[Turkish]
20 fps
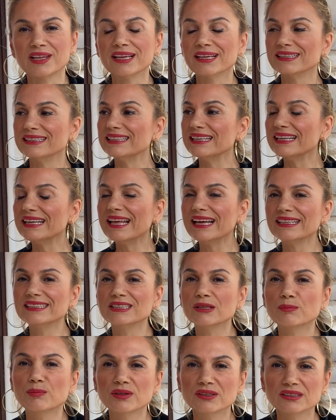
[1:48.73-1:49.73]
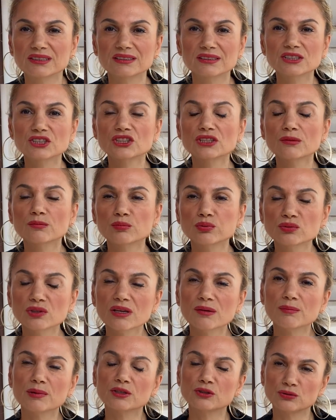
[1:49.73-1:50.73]
Neler yaparız? İşte
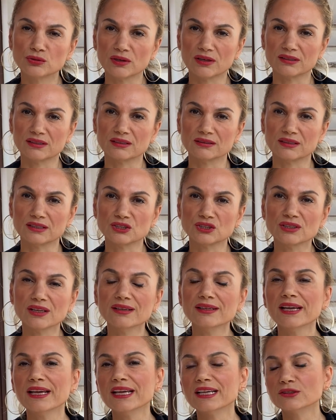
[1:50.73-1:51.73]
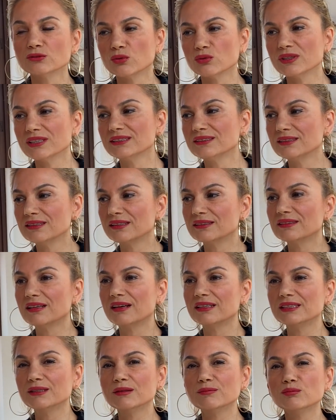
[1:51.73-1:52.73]
buna bakıyor arkadaşlar. Dolayısıyla da
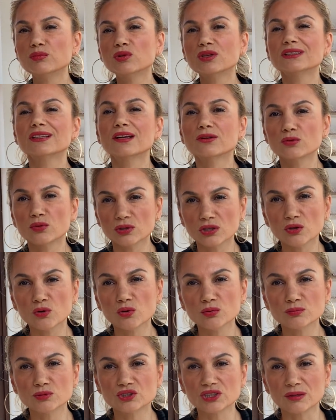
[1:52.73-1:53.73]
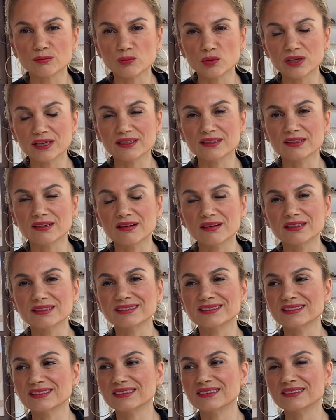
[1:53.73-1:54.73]
hani bu kadar kolay olmayacak bu
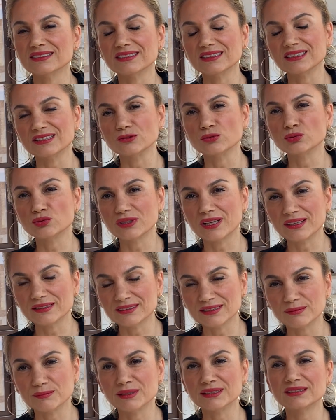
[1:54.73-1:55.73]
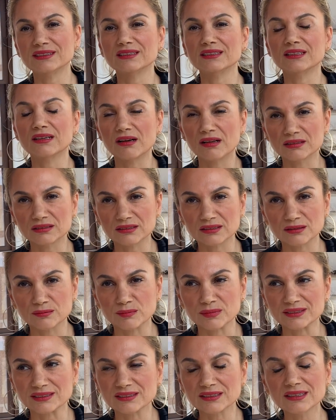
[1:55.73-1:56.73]
enkazın e, düzeltilmesi,
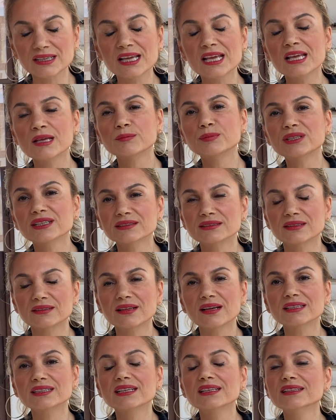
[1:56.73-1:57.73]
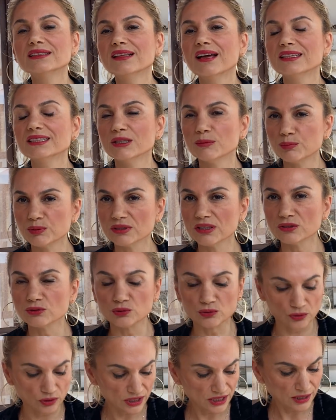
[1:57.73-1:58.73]
kaldırılması. Piyasalar yeniden
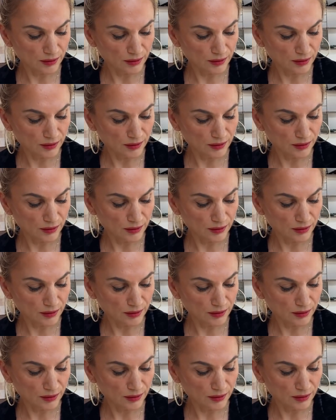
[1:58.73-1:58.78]
yapılanıyor.